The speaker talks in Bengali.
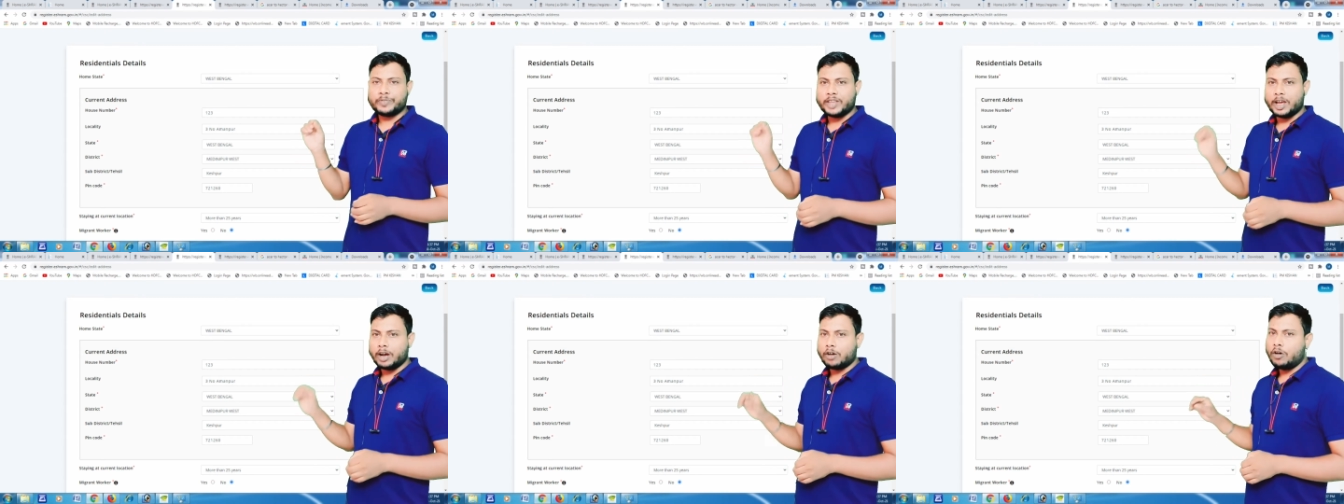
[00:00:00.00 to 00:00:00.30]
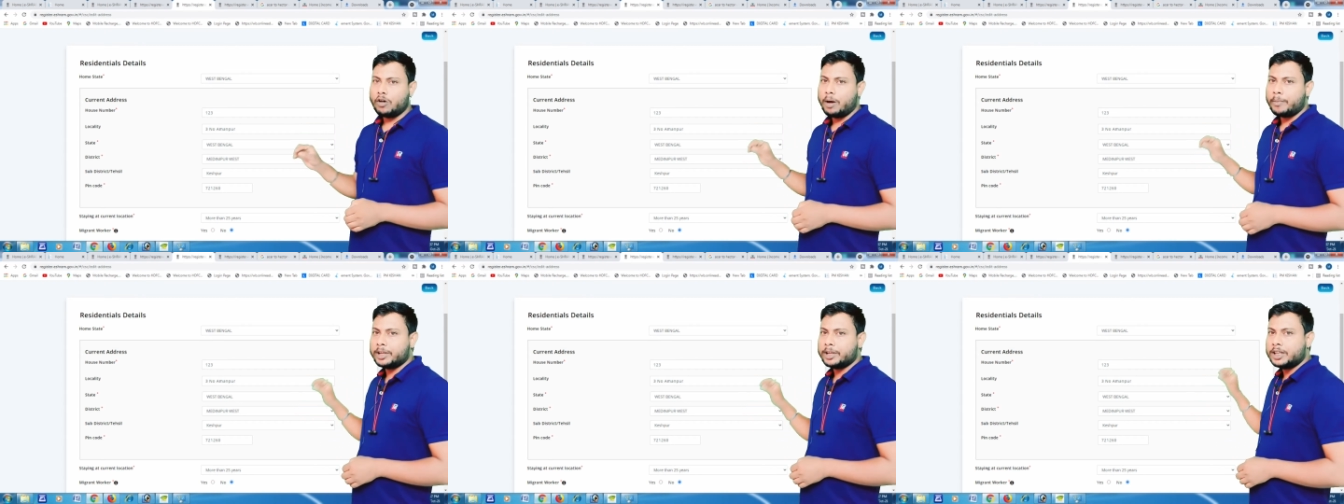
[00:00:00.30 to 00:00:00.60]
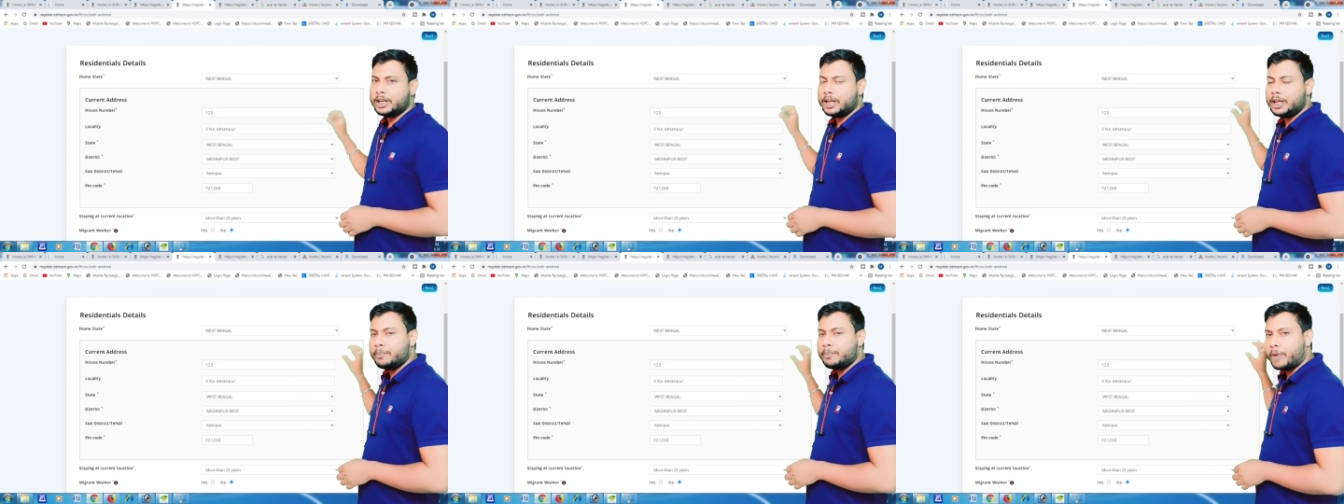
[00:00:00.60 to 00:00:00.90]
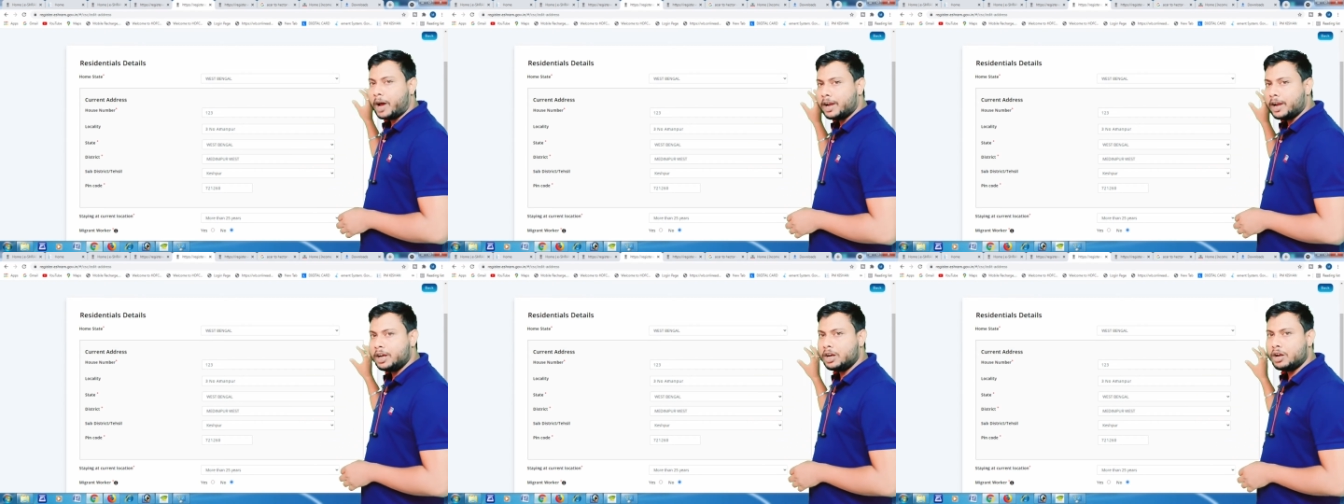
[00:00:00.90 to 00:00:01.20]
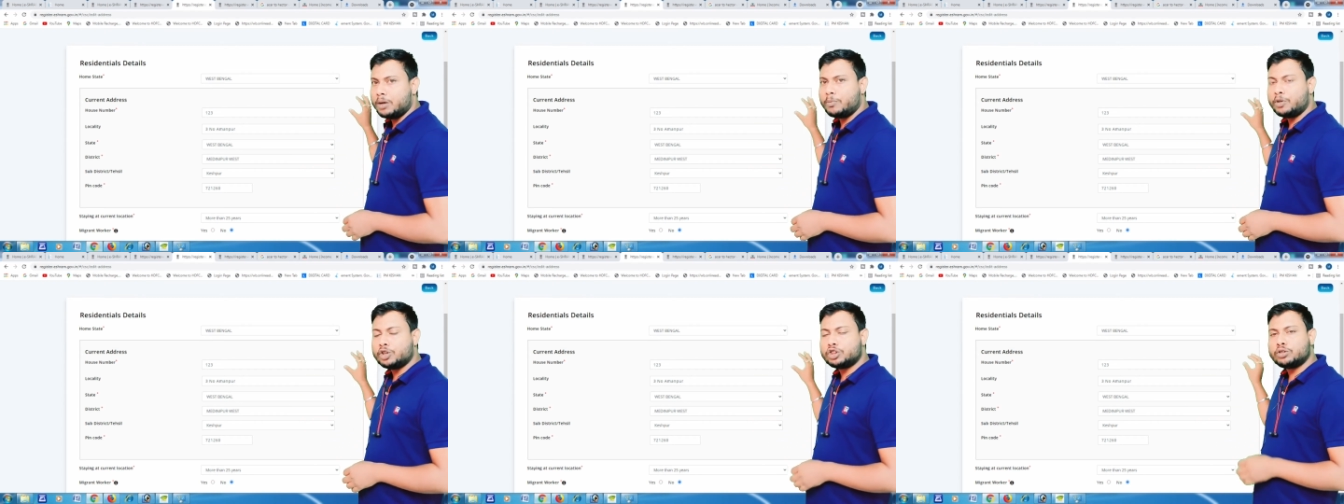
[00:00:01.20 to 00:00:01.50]
দেখো আমাদের এই বাড়ির
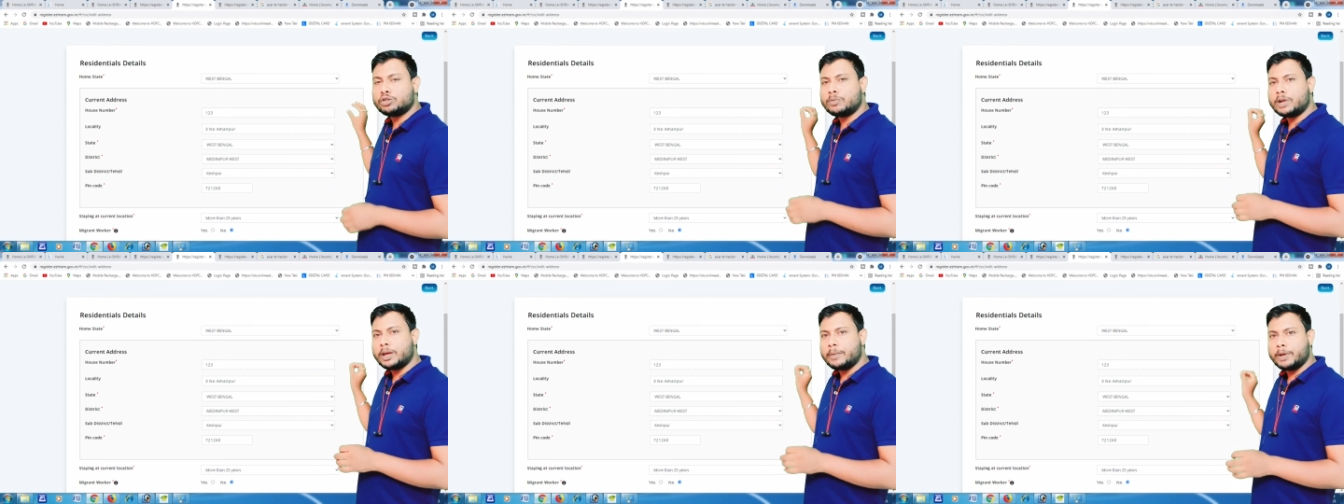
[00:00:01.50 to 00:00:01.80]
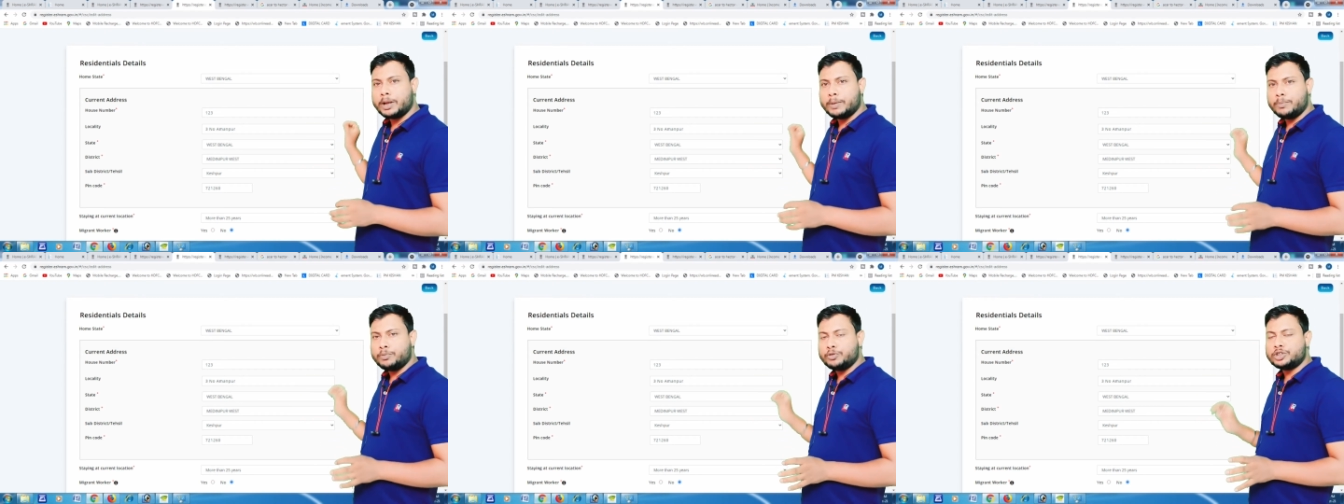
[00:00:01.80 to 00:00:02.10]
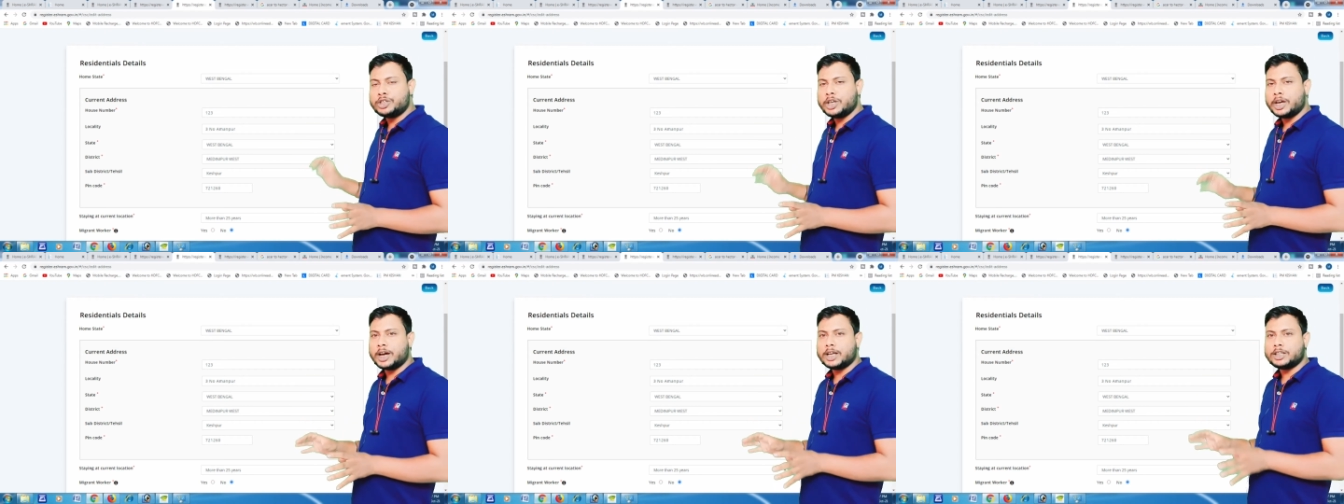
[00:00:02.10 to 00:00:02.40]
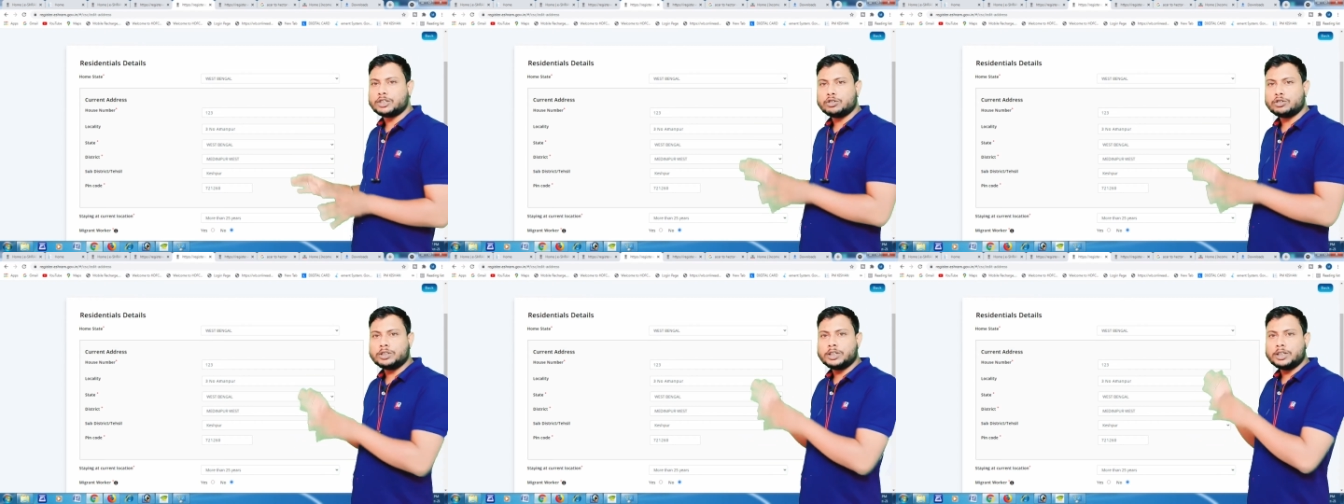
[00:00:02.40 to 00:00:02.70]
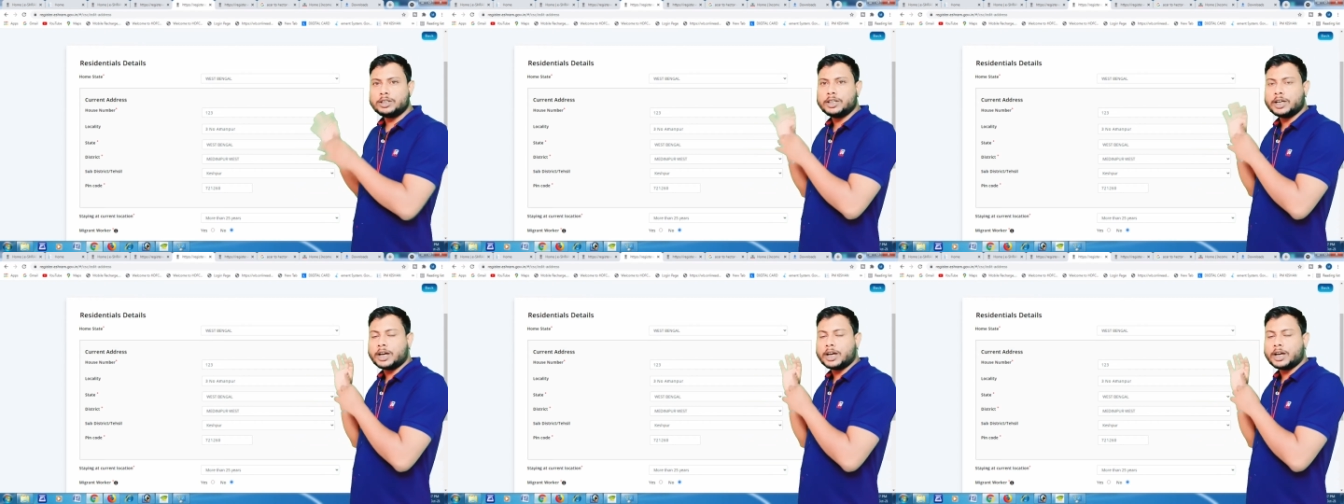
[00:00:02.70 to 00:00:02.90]
নম্বর তোমরা এবারে বুঝে গেছো যে